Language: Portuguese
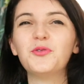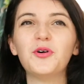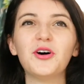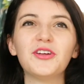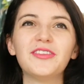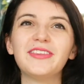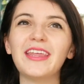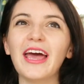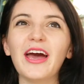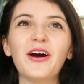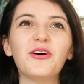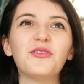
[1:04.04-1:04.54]
num
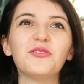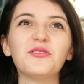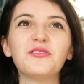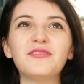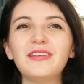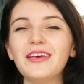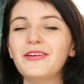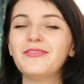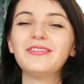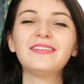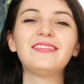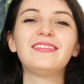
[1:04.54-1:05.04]
hotel
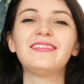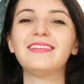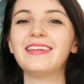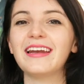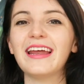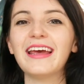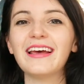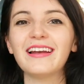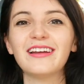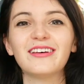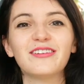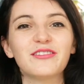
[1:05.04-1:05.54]
cinco
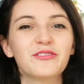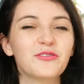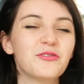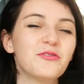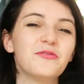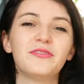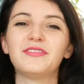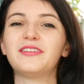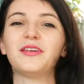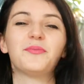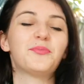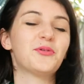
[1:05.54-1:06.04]
estrelas
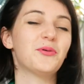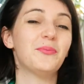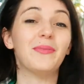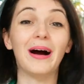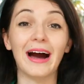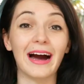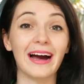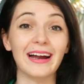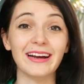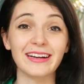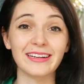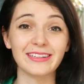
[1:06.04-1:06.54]
com vista para o
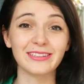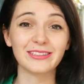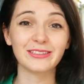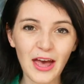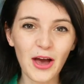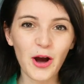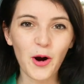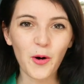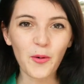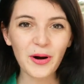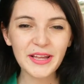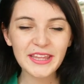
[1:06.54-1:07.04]
mar.
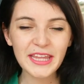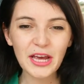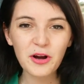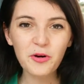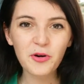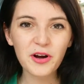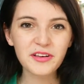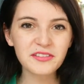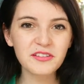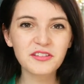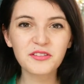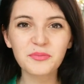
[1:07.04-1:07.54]
Ou até
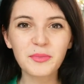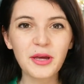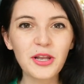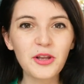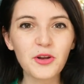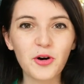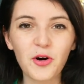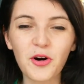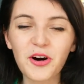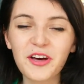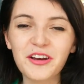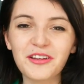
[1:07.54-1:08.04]
coisas
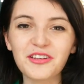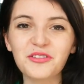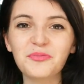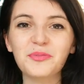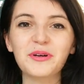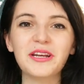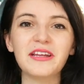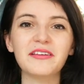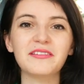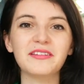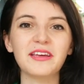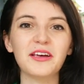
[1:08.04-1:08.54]
menores,
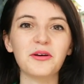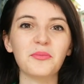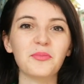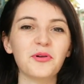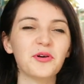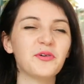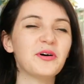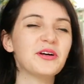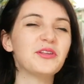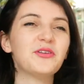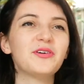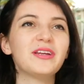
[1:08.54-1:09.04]
por
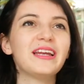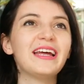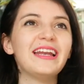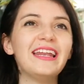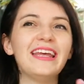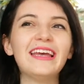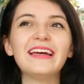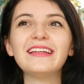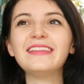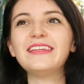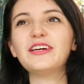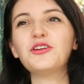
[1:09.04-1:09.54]
exemplo, eu
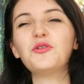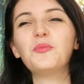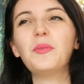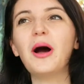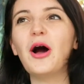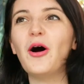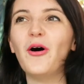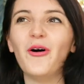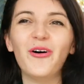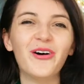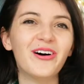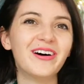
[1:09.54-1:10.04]
adoraria ter
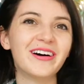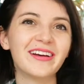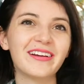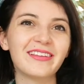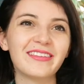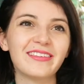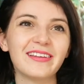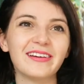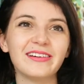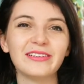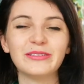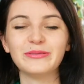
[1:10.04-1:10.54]
uma
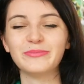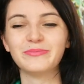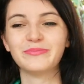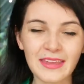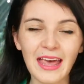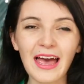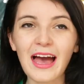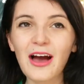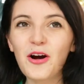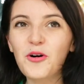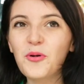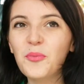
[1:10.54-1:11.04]
horta.
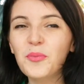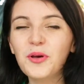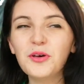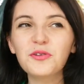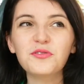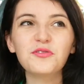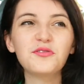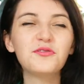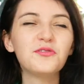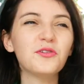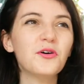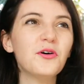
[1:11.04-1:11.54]
Ah, o
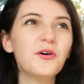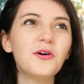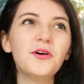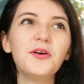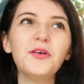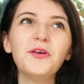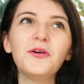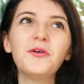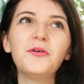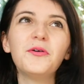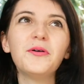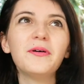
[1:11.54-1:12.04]
meu
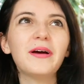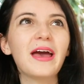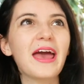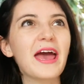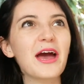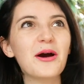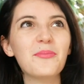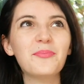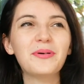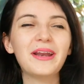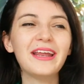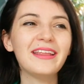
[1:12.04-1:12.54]
sonho
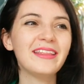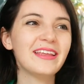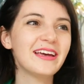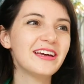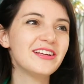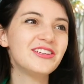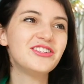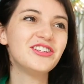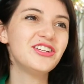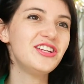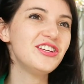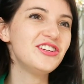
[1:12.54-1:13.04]
é
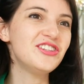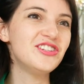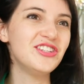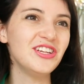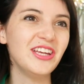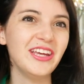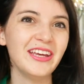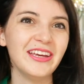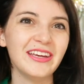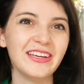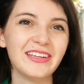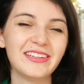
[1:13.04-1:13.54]
aprender a
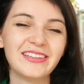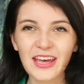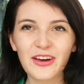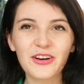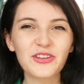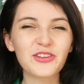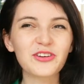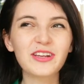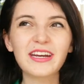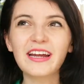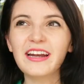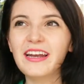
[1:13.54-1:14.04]
dirigir.
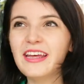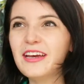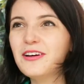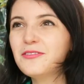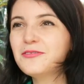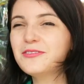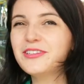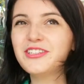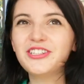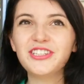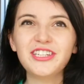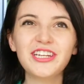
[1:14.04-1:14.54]
Eu
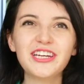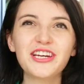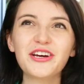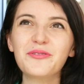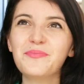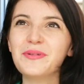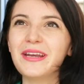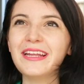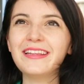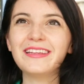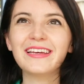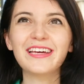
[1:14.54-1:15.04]
adoraria um
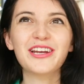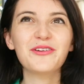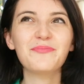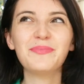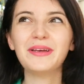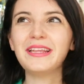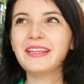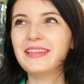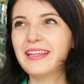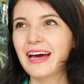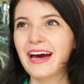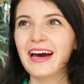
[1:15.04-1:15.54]
dia aprender a
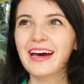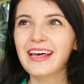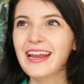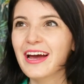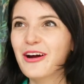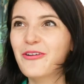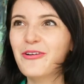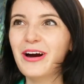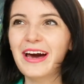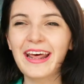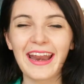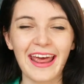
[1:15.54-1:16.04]
pintar
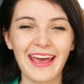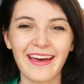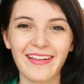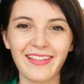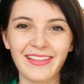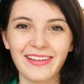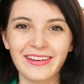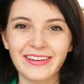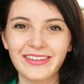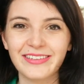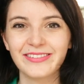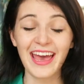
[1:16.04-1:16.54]

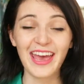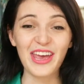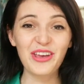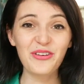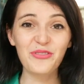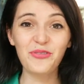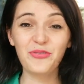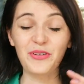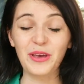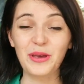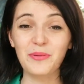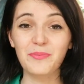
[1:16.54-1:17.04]
aquarela.
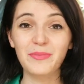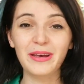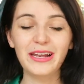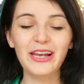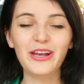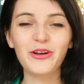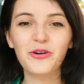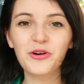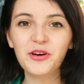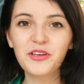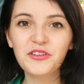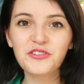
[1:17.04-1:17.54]
Enfim,
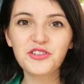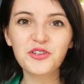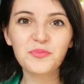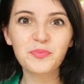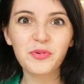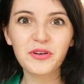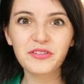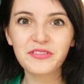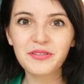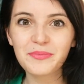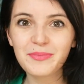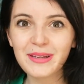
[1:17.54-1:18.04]
milhões de
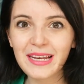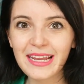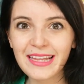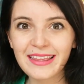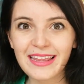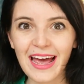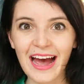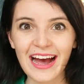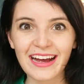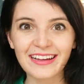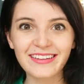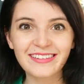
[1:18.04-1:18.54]

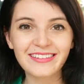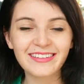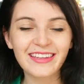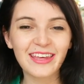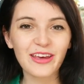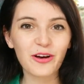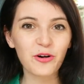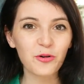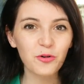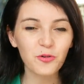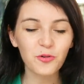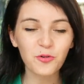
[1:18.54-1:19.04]
possibilidades
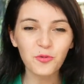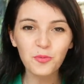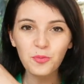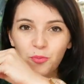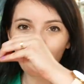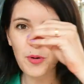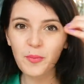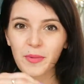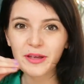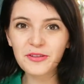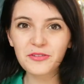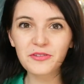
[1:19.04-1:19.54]
que
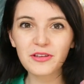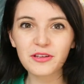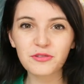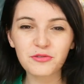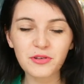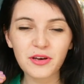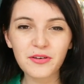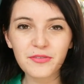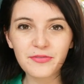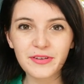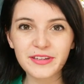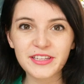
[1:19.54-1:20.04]
algum momento da
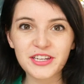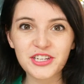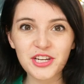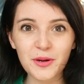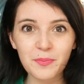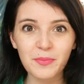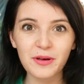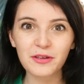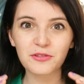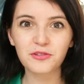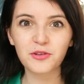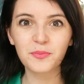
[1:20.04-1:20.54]
sua vida
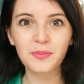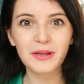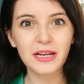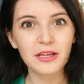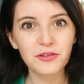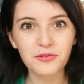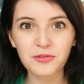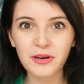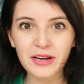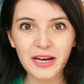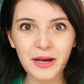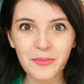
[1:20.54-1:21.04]
já passou
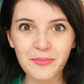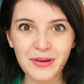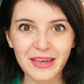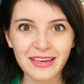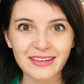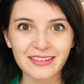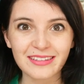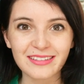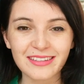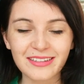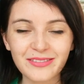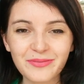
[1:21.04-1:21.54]
pela sua
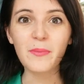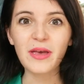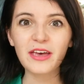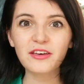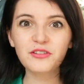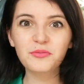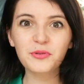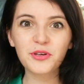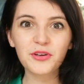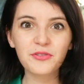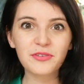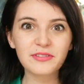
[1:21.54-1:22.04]
cabeça.
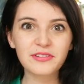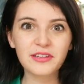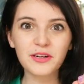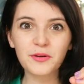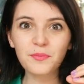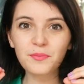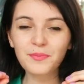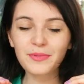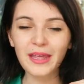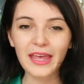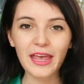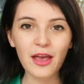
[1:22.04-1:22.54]
Mesmo que você
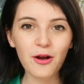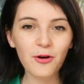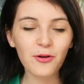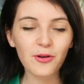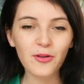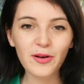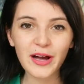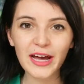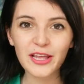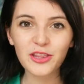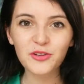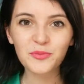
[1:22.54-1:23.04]
não tenha
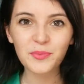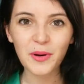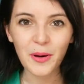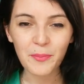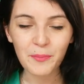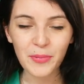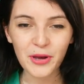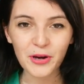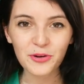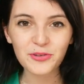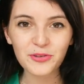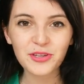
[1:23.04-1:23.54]
colocado no
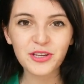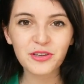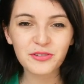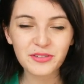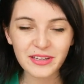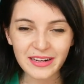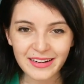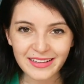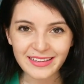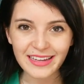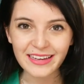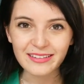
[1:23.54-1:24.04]
papel, tenho
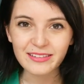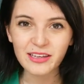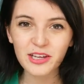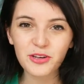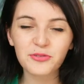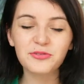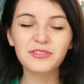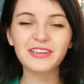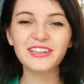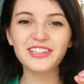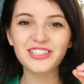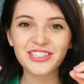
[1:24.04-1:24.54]
certeza
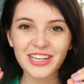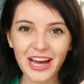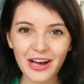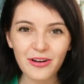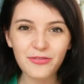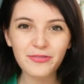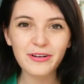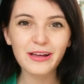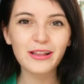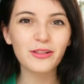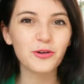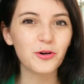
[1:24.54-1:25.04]
que você
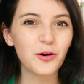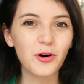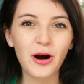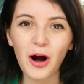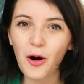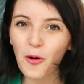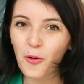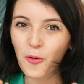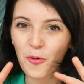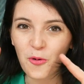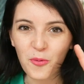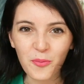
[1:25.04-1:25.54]
já falou
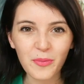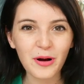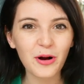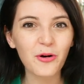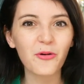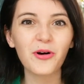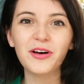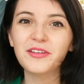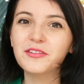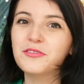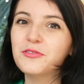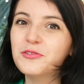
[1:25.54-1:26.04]
alguma
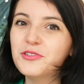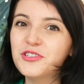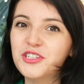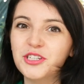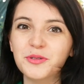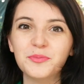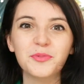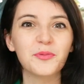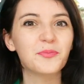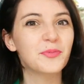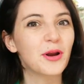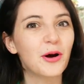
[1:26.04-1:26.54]
coisa do
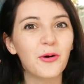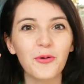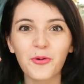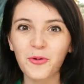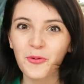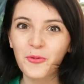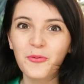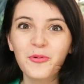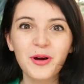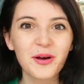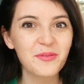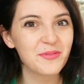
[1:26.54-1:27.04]
tipo para
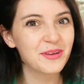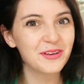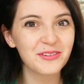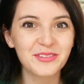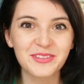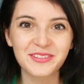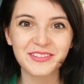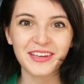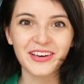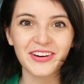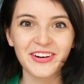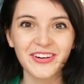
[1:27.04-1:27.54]
algum
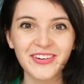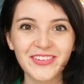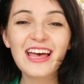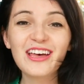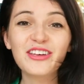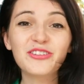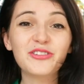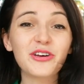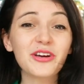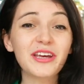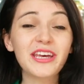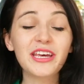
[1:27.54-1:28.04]
amigo seu.
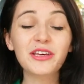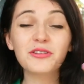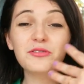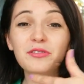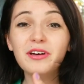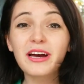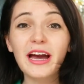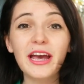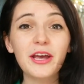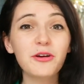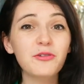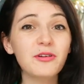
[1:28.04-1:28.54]
Só que
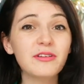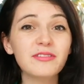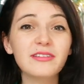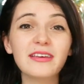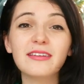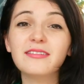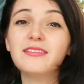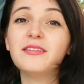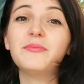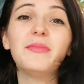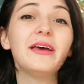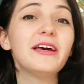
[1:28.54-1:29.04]
isso caiu no
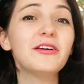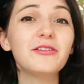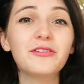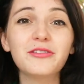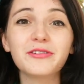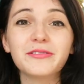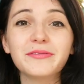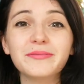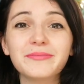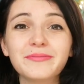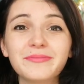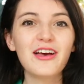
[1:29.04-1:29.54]

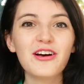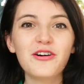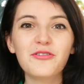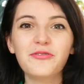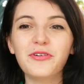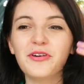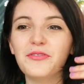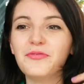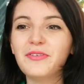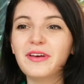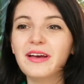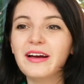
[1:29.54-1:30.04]
esquecimento
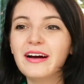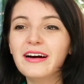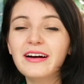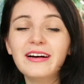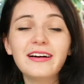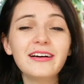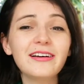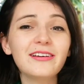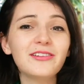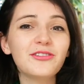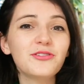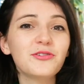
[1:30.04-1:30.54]
foi
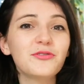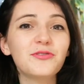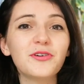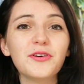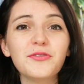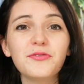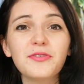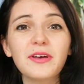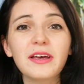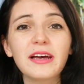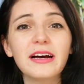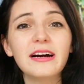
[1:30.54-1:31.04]
ficando,
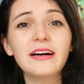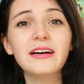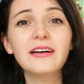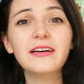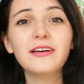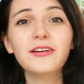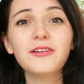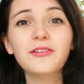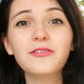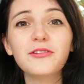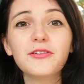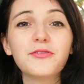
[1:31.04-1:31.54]
foi
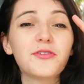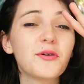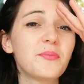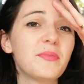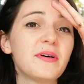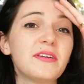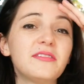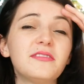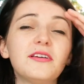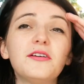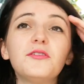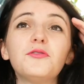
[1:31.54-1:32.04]
ficando e foi
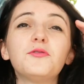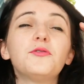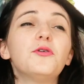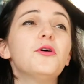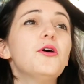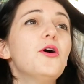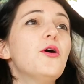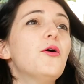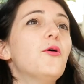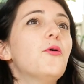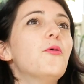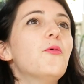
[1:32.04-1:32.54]
passando
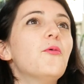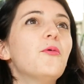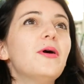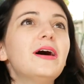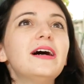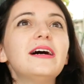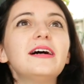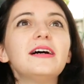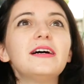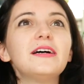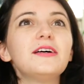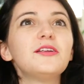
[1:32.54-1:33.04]
um
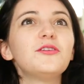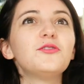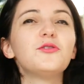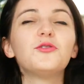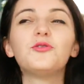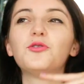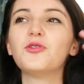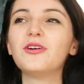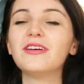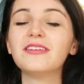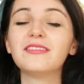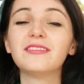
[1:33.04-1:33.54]

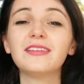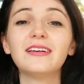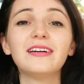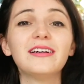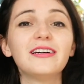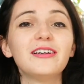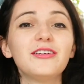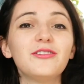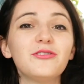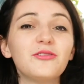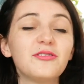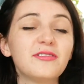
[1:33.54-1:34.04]
ano, dois
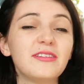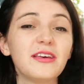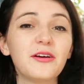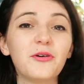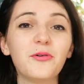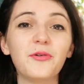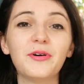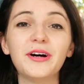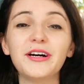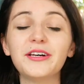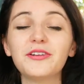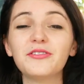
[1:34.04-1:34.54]
anos,
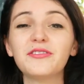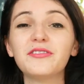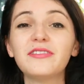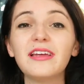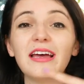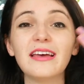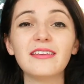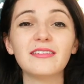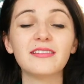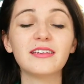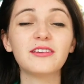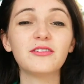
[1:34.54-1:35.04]
cinco anos,
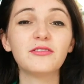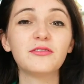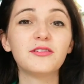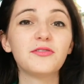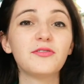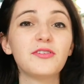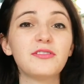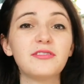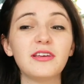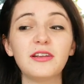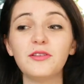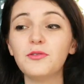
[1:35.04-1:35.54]
dez anos e
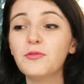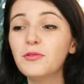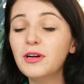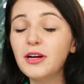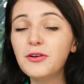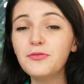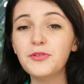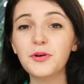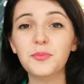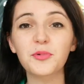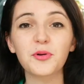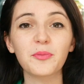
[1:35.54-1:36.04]
você
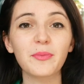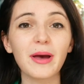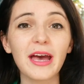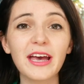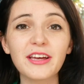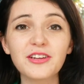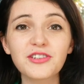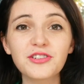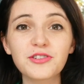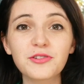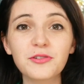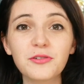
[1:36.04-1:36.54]
nunca foi pro
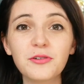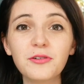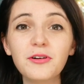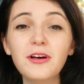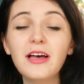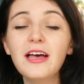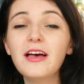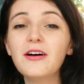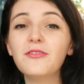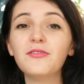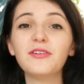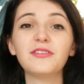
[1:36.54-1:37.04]
México,
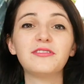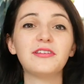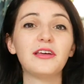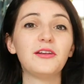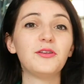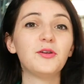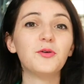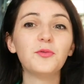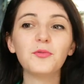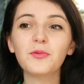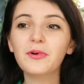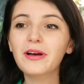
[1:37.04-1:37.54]
você
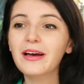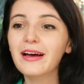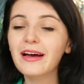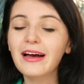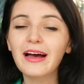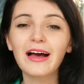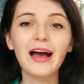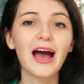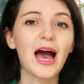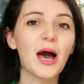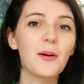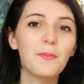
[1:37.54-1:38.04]

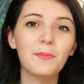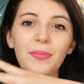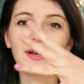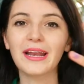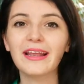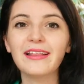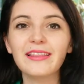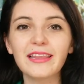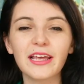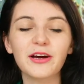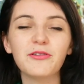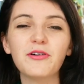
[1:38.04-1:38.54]
nunca
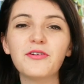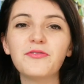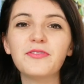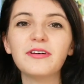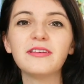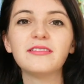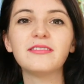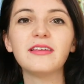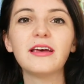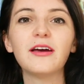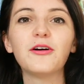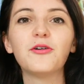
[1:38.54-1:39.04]
aprendeu a
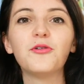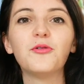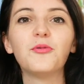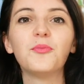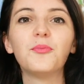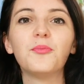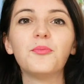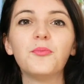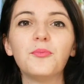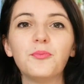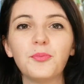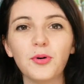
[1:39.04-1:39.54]
fazer
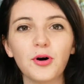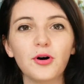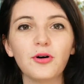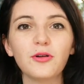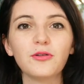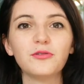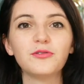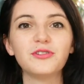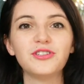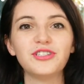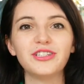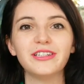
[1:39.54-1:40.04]
um
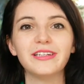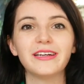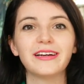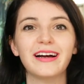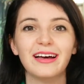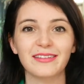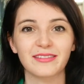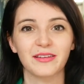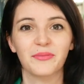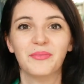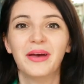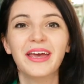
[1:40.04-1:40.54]
bolo de
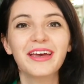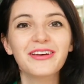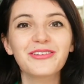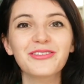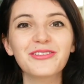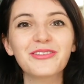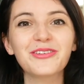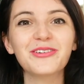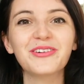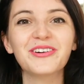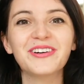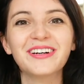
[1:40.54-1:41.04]

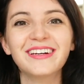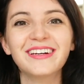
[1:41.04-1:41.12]
casamento,